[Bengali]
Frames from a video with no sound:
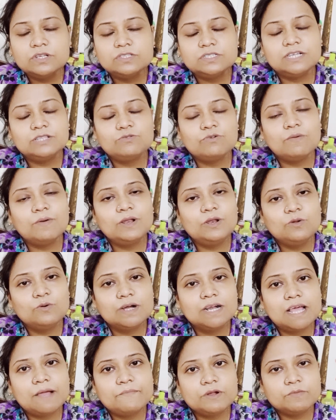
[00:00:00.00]
যেহেতু আমার
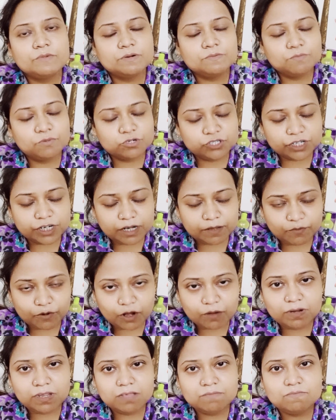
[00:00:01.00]
লোয়ার অ্যাবনমন পোর্শনে
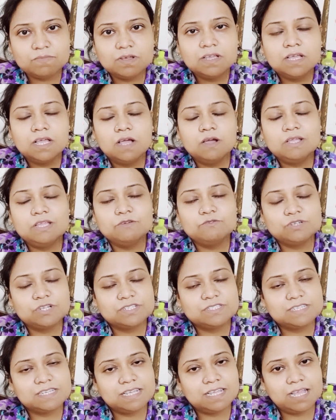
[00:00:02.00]
প্রবলেম
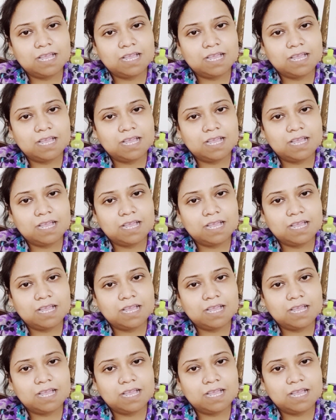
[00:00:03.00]
ইউটাসে